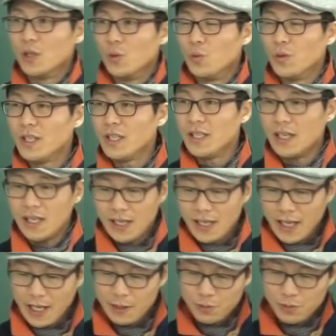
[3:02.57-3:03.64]
will이나
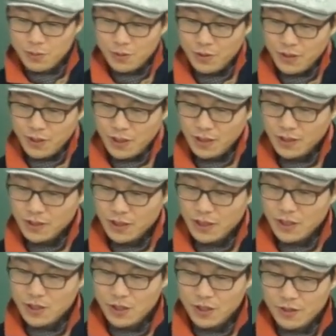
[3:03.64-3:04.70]
have 이런
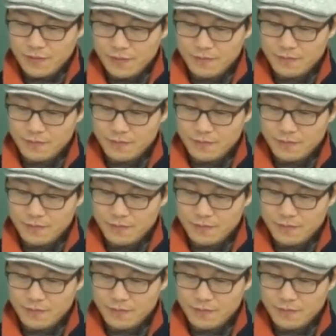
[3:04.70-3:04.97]
것들이 있죠.